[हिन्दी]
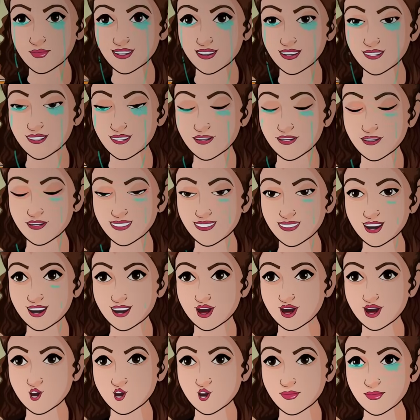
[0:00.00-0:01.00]
क्या सही
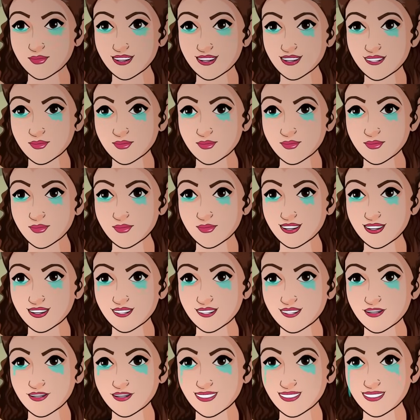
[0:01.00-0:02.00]
करोगे तुम तुम
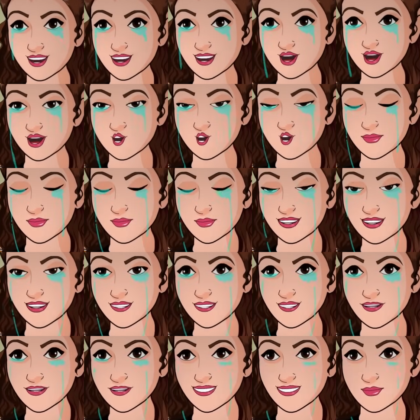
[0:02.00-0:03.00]
कुछ नहीं कर सकते
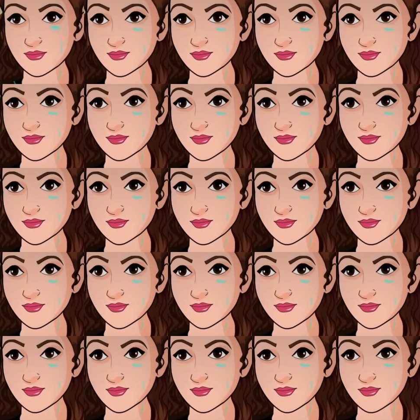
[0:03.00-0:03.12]
मीत